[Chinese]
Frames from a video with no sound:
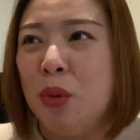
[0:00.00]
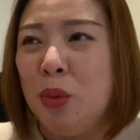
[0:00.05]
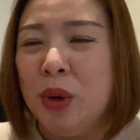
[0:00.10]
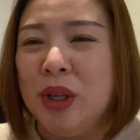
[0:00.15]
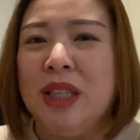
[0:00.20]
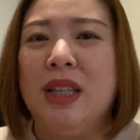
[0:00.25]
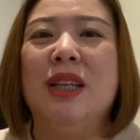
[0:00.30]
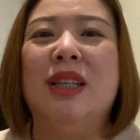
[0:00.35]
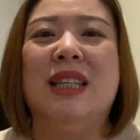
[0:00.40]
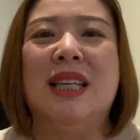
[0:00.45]
我
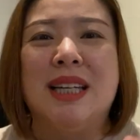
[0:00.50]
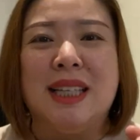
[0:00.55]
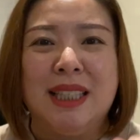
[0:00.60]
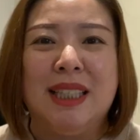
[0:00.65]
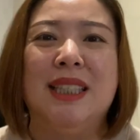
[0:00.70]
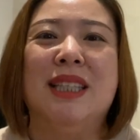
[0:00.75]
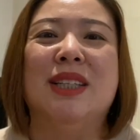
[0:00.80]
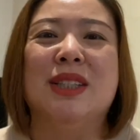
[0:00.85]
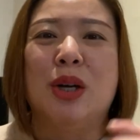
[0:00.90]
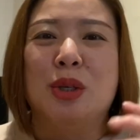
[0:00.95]
一定
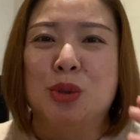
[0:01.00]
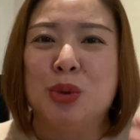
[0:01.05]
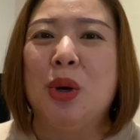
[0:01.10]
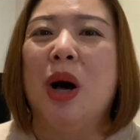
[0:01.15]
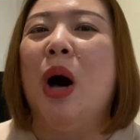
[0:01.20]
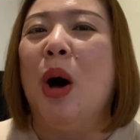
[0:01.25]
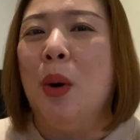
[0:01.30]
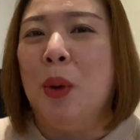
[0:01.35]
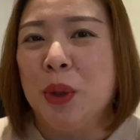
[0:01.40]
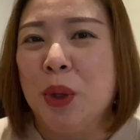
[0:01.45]
一定要做
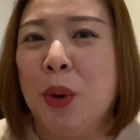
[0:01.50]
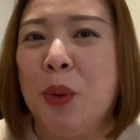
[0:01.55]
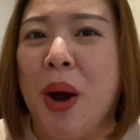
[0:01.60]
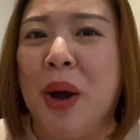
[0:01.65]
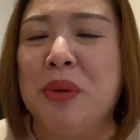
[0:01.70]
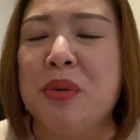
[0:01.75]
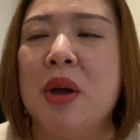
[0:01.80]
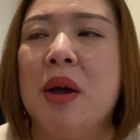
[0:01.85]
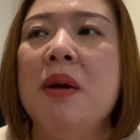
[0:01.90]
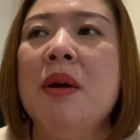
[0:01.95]
好我的
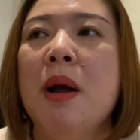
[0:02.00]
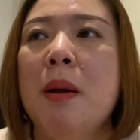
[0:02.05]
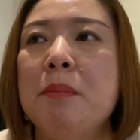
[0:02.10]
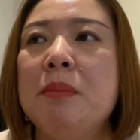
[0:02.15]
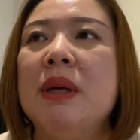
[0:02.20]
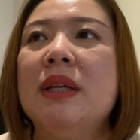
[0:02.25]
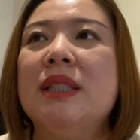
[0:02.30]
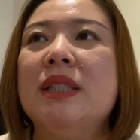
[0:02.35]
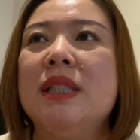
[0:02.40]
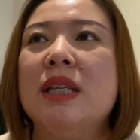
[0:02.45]
花园，
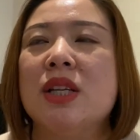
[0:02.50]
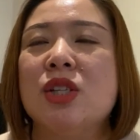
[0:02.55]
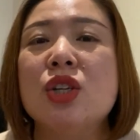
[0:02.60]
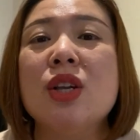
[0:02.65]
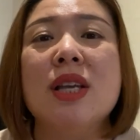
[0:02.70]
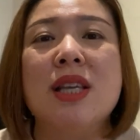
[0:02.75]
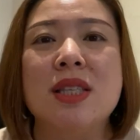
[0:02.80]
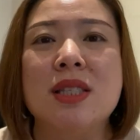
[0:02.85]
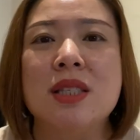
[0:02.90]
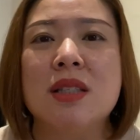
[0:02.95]
并且
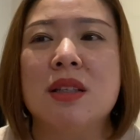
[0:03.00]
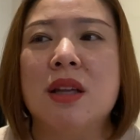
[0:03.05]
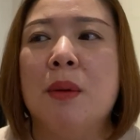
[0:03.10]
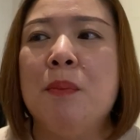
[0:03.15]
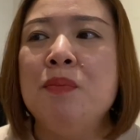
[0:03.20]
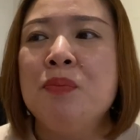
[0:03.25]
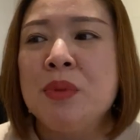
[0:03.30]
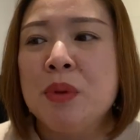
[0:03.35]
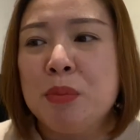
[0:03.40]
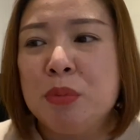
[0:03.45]
这一次呢。